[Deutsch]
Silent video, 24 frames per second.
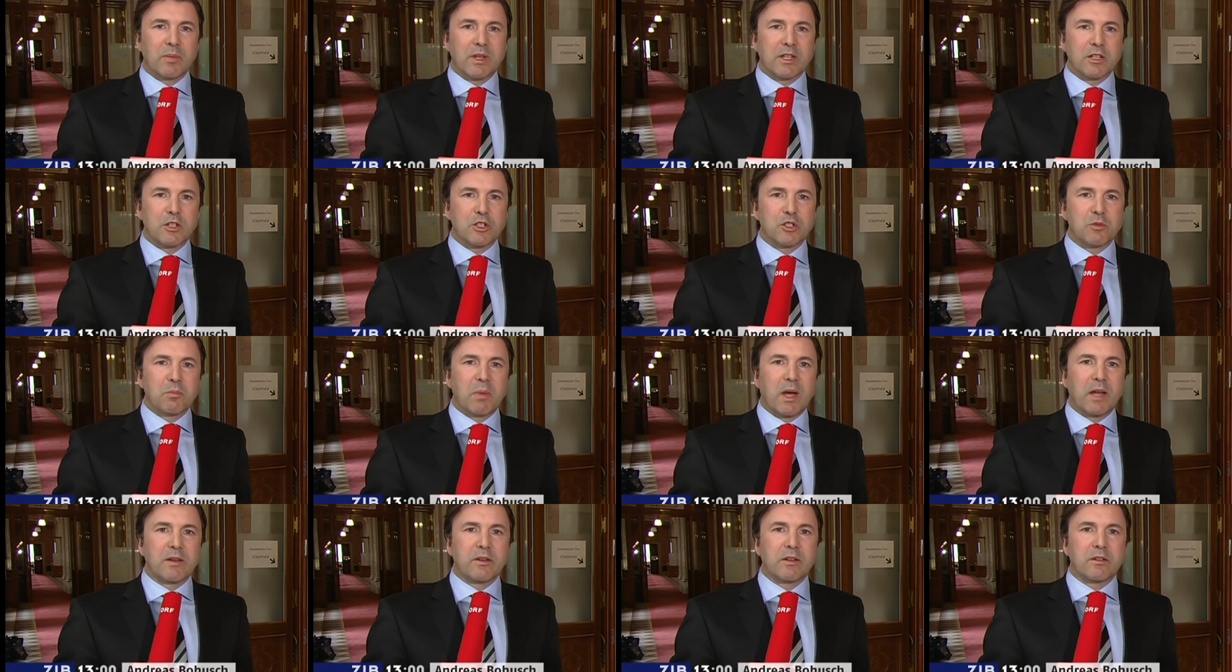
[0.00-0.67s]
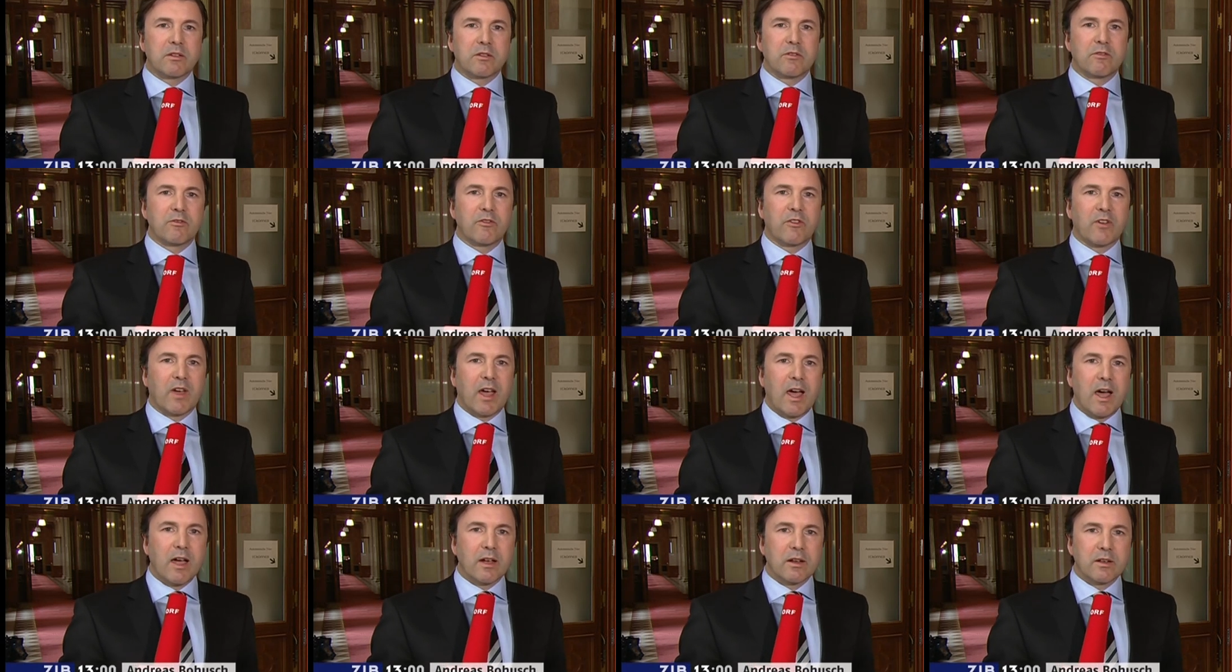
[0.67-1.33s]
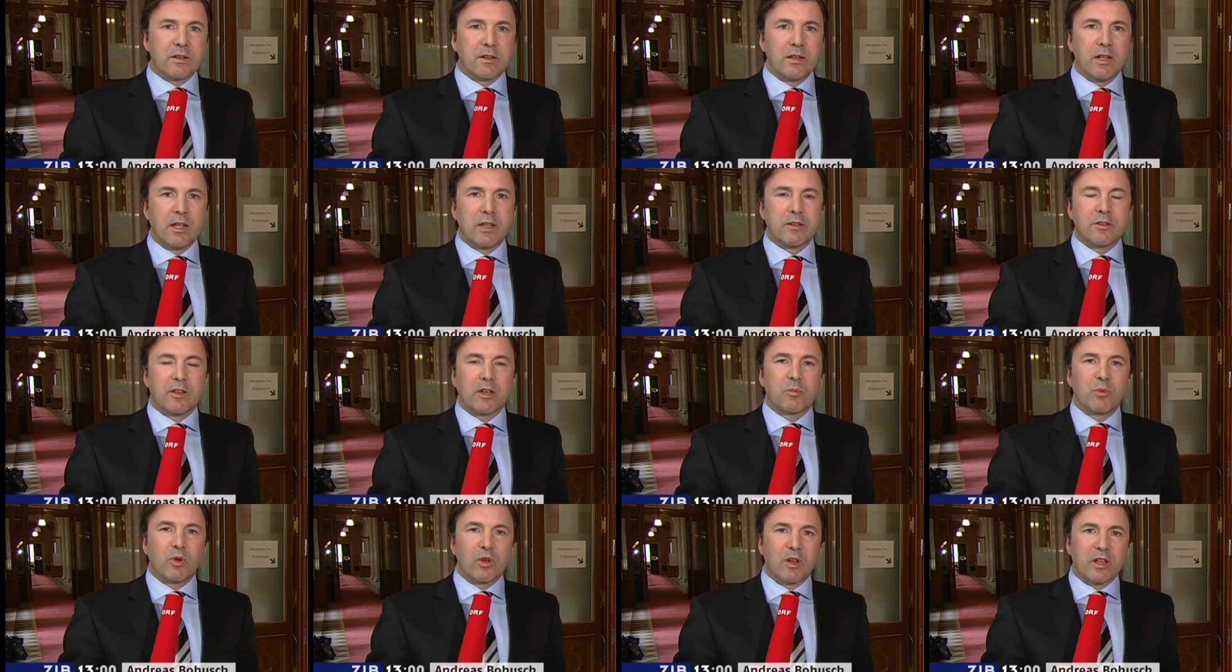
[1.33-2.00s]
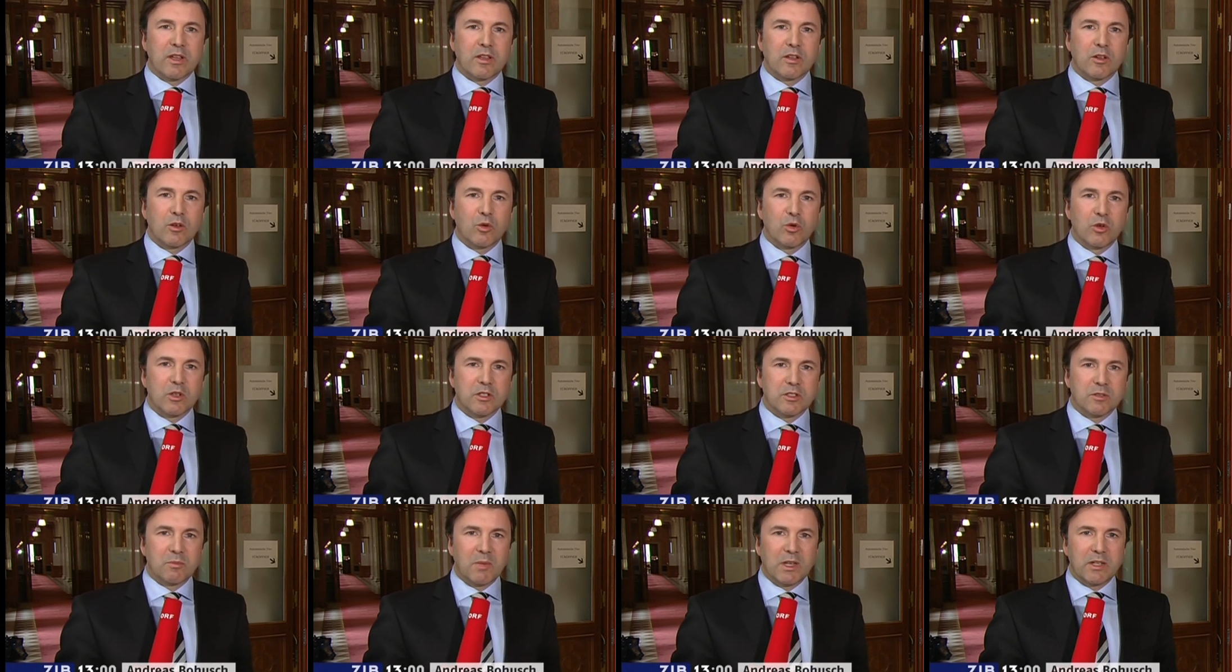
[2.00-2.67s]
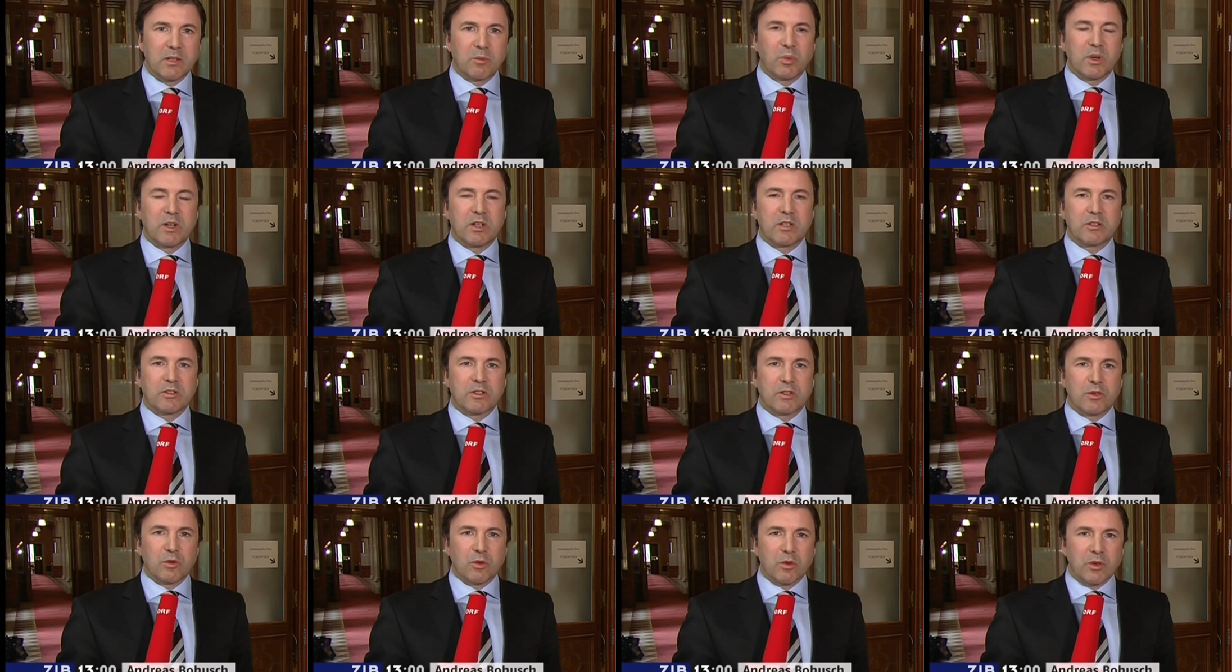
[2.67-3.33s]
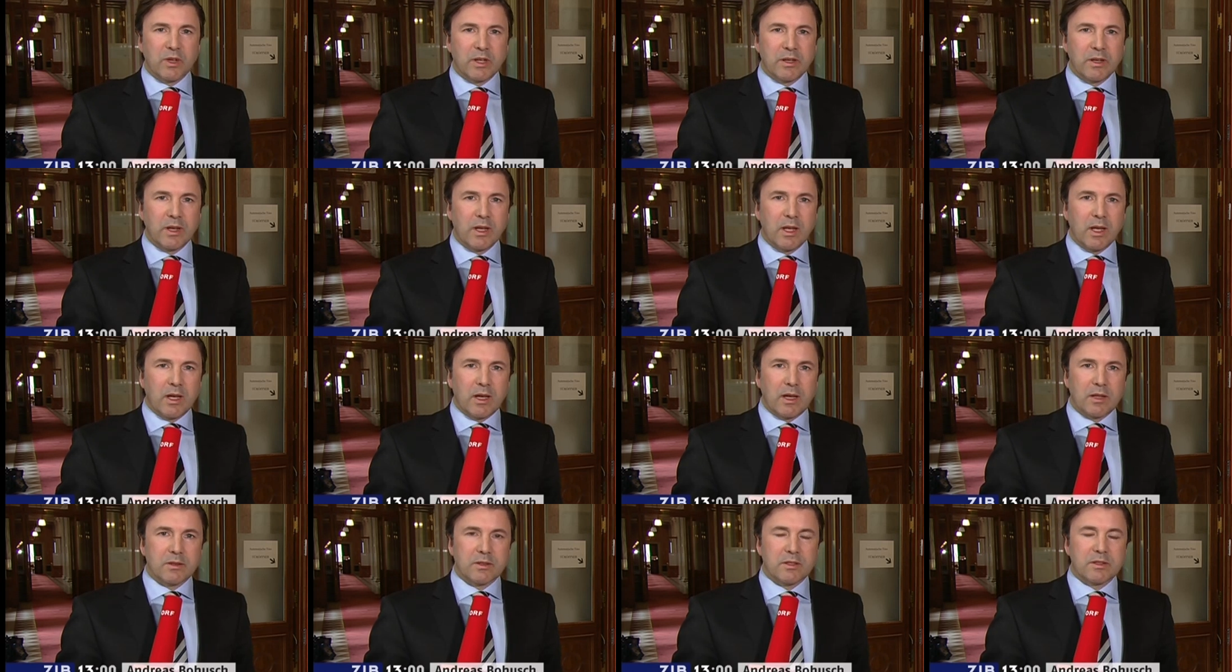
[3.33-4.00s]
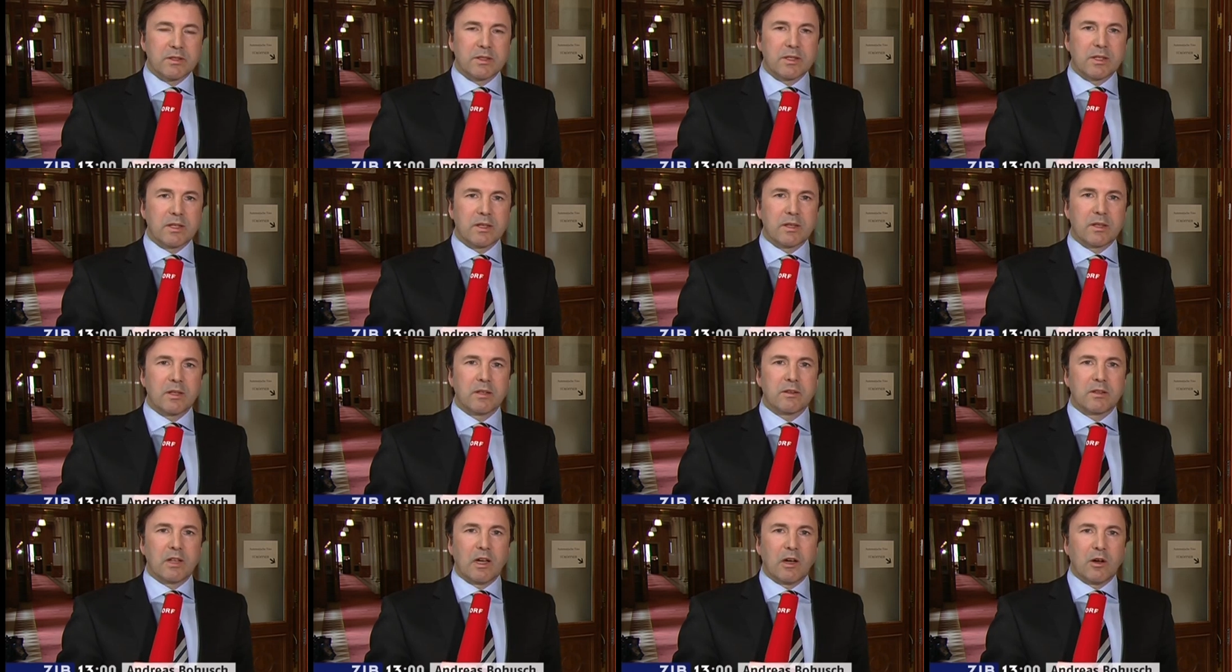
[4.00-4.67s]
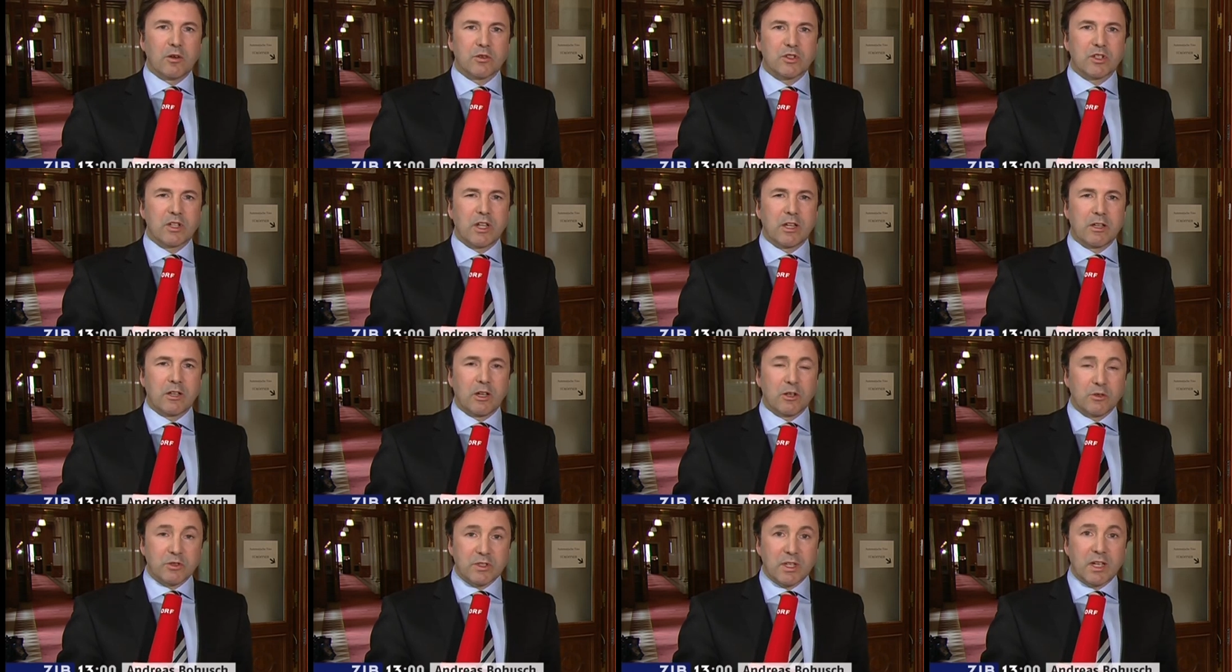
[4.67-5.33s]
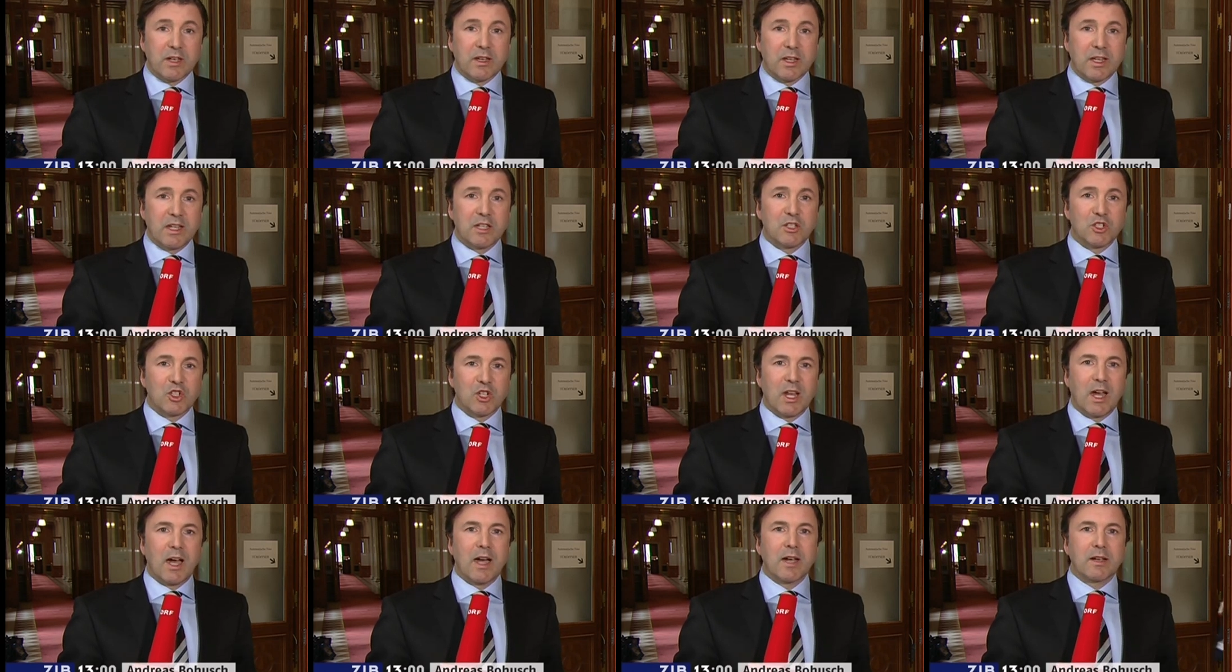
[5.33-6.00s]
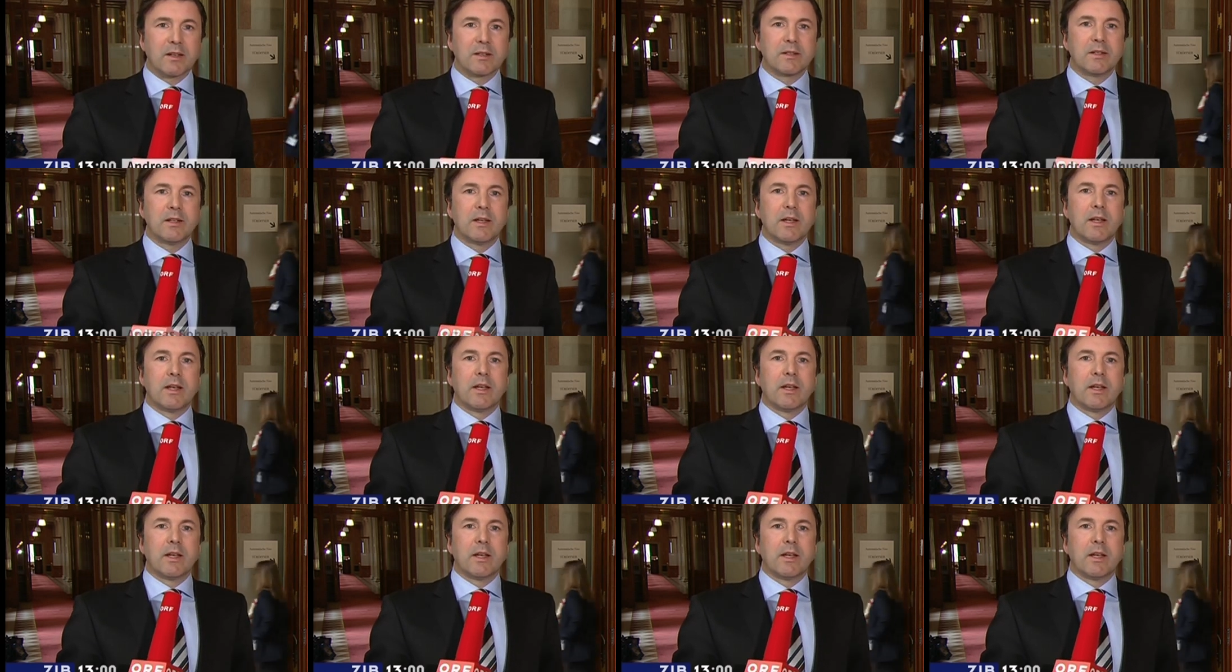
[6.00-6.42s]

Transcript: Bei den spannenden Fragen nach möglichen Kursmanipulationen hat er sich der Aussage entschlagen.